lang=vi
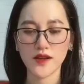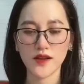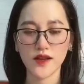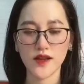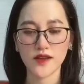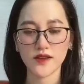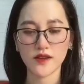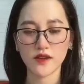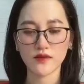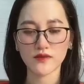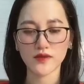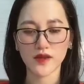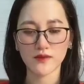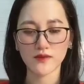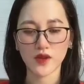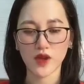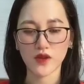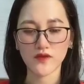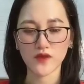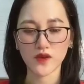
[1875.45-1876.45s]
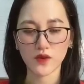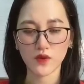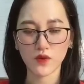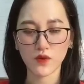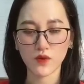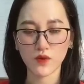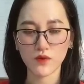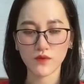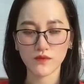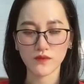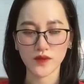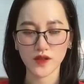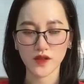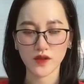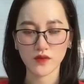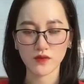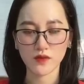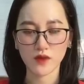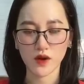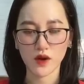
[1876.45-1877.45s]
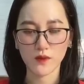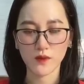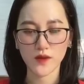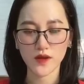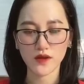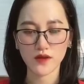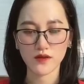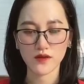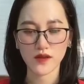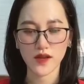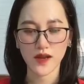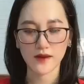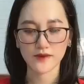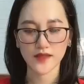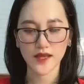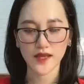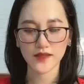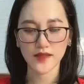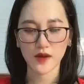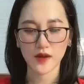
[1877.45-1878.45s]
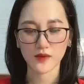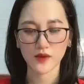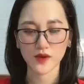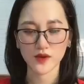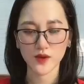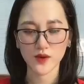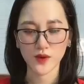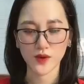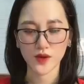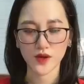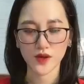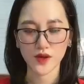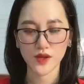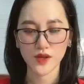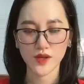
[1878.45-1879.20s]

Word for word: Anh không dám nói với cô Mình không có bất cứ cảm giác nào nữa rồi